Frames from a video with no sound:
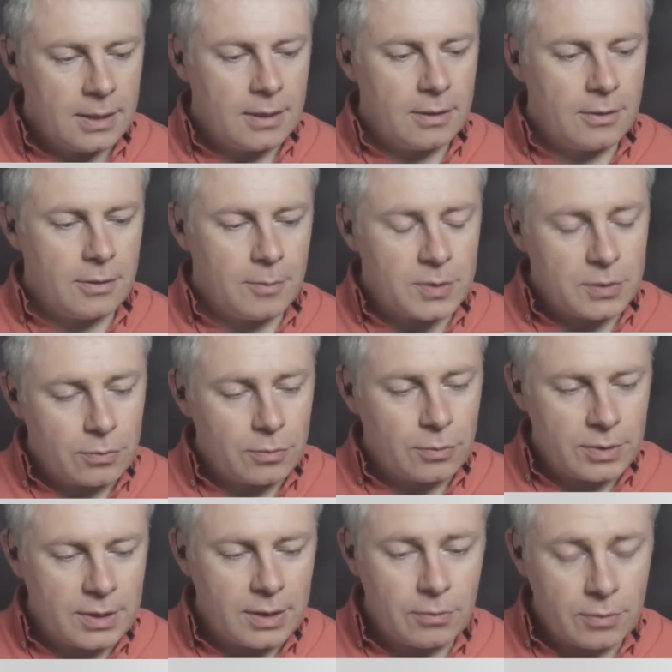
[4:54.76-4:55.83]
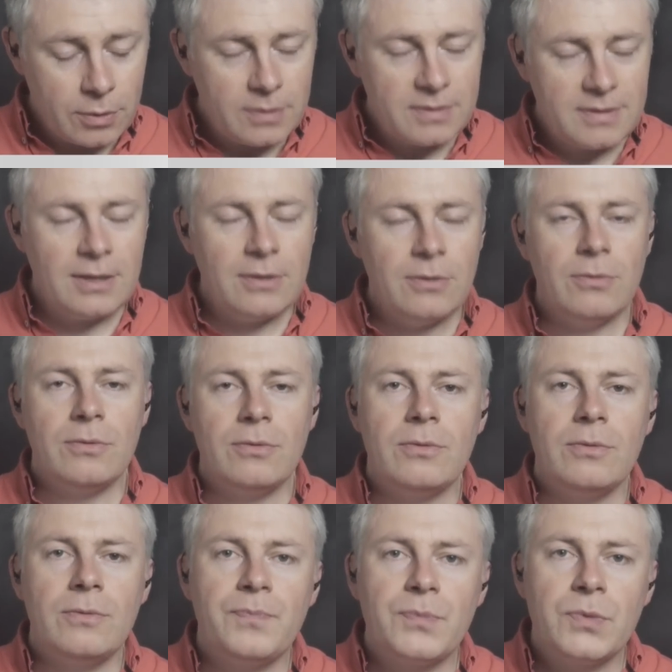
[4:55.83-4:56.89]
parce qu'on a, on a une salle
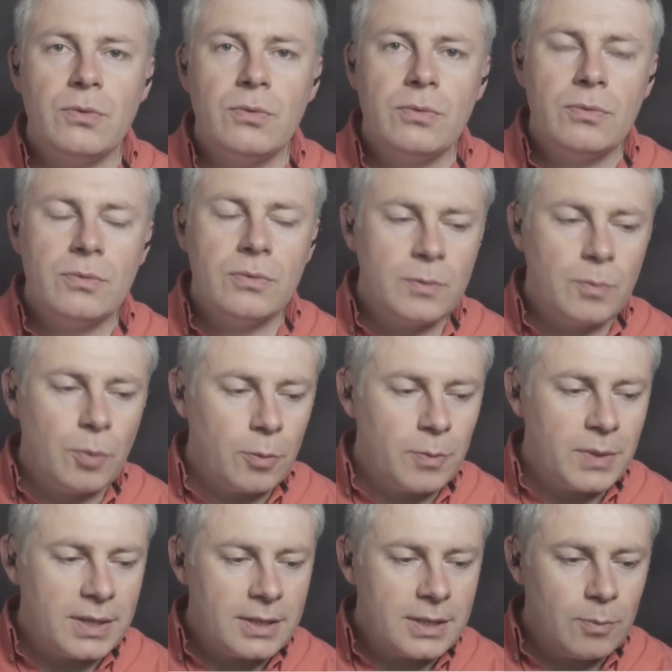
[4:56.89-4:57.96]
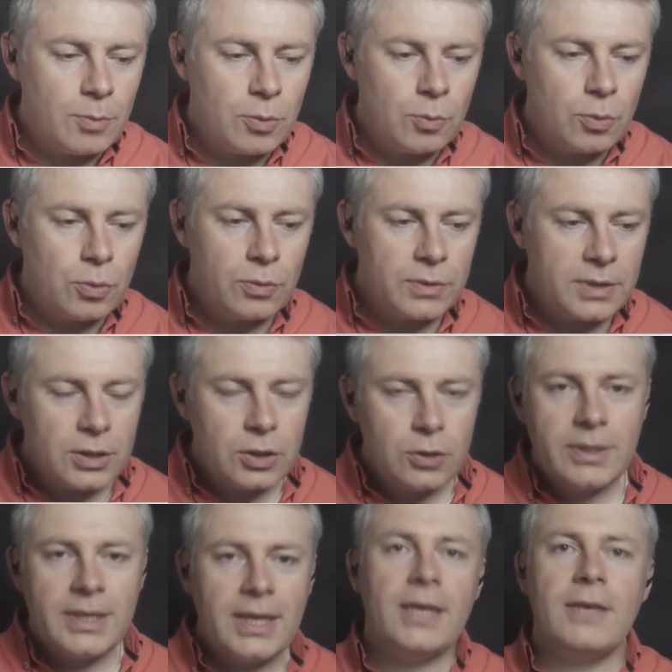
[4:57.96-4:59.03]
de, le sport bien équipée au bureau. Tu as des
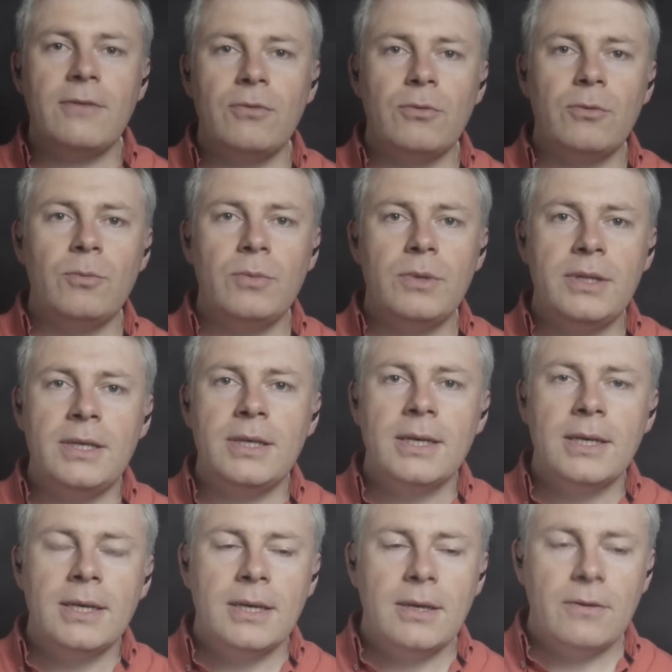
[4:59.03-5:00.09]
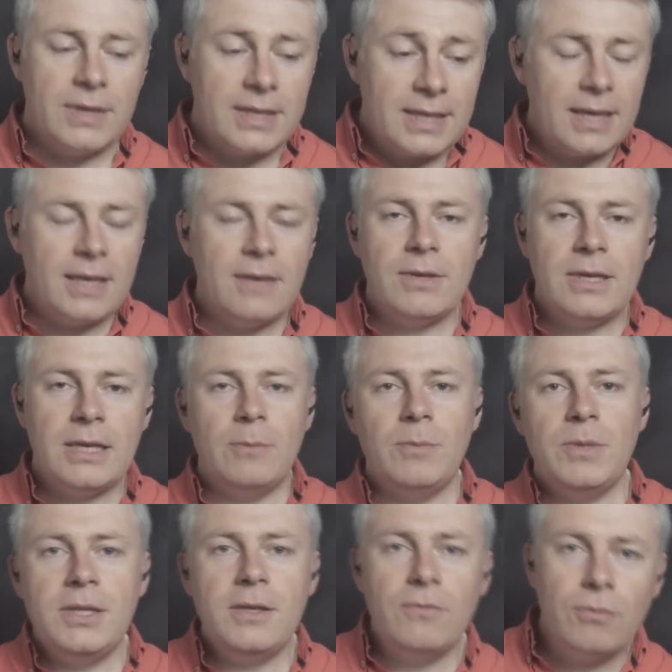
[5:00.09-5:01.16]
gens qui arrivent le midi, enfin, qui arrivent et qui le midi